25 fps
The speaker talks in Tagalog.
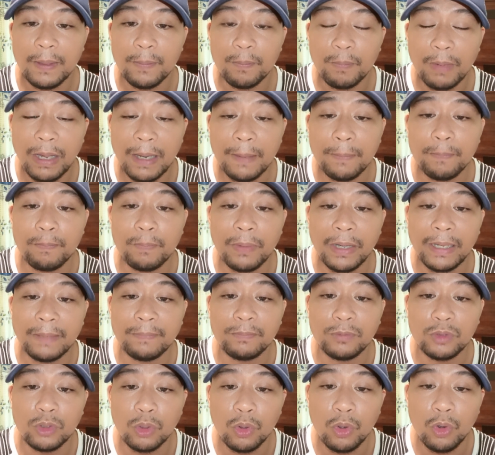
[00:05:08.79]

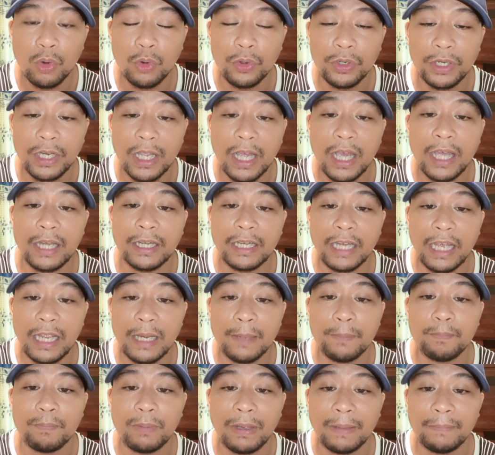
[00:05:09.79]
552 unya
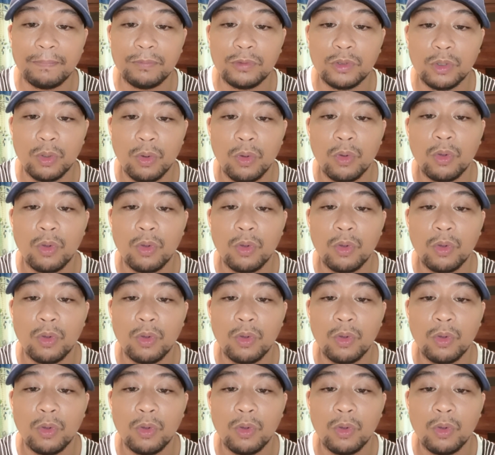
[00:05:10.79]
952.